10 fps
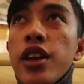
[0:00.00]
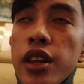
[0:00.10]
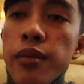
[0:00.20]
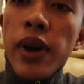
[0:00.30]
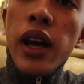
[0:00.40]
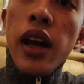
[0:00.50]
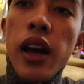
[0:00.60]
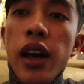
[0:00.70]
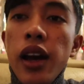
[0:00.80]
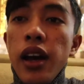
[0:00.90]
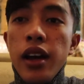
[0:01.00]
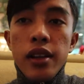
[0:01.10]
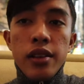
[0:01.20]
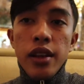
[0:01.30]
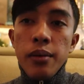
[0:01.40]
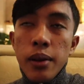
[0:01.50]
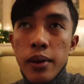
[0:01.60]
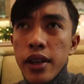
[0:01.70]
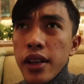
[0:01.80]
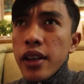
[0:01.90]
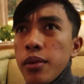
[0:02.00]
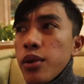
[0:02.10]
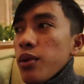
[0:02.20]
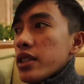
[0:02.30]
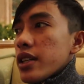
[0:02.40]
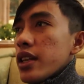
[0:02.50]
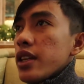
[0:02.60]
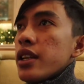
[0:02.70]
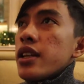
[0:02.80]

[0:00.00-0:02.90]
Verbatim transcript: di tempat apa namanya penungguan check in.